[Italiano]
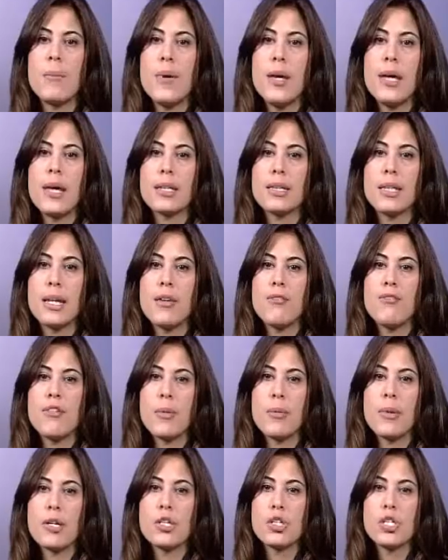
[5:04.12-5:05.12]
aperta la
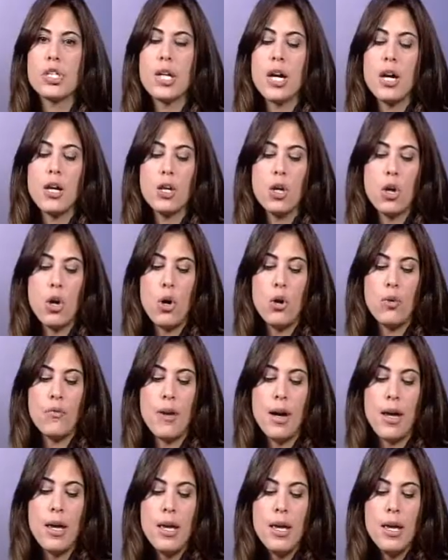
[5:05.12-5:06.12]
farmacia
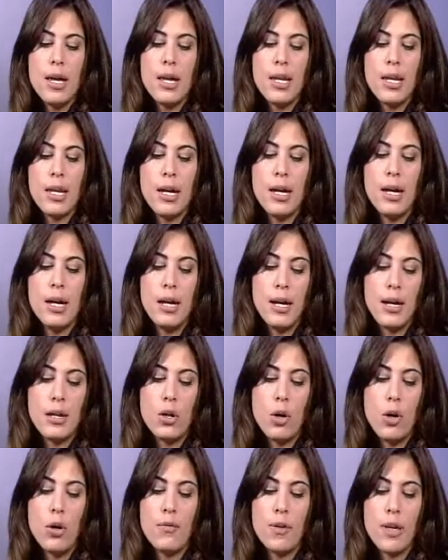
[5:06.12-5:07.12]
Nova in, a
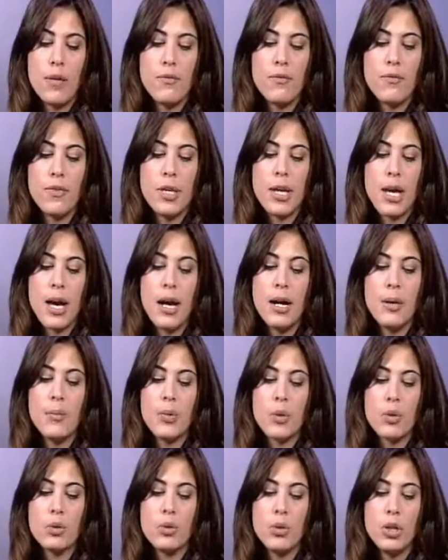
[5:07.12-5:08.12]
Nova in via
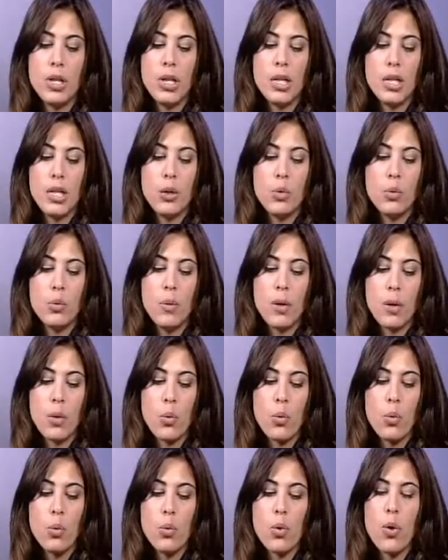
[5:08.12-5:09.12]
Brodolini
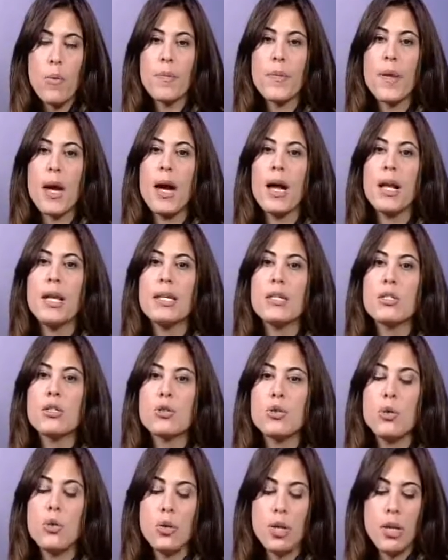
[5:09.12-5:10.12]
numero 1, a
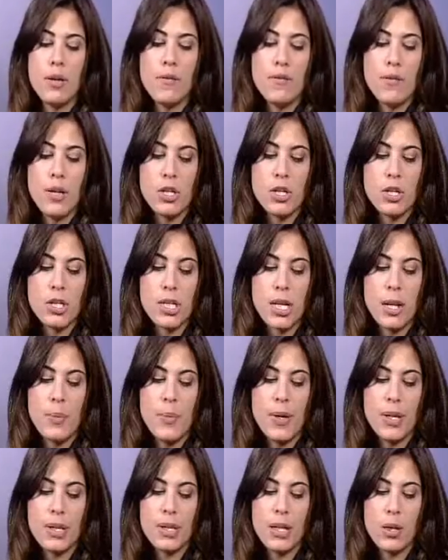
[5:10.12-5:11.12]
Lissone invece sarà
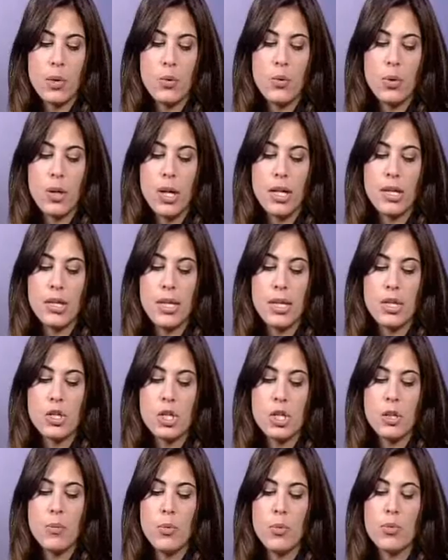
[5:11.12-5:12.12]
aperta la comunale
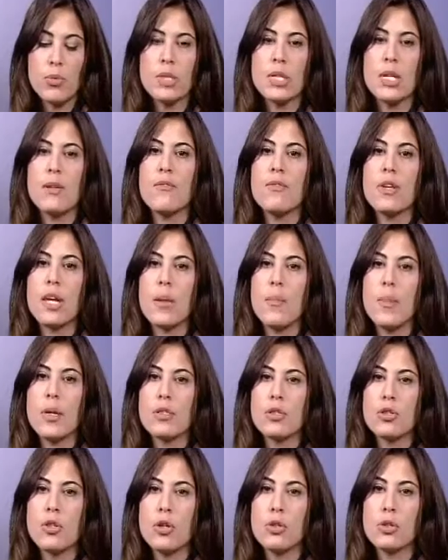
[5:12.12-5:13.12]
10 di Monza in via
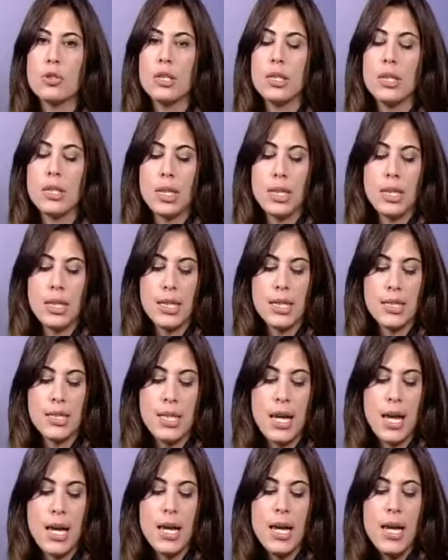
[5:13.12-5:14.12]
Ramazzotti
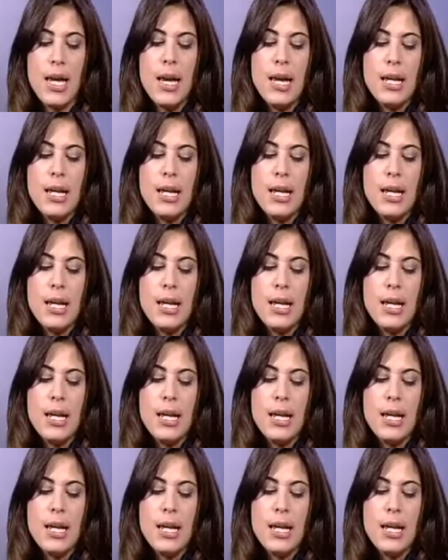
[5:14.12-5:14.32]
36,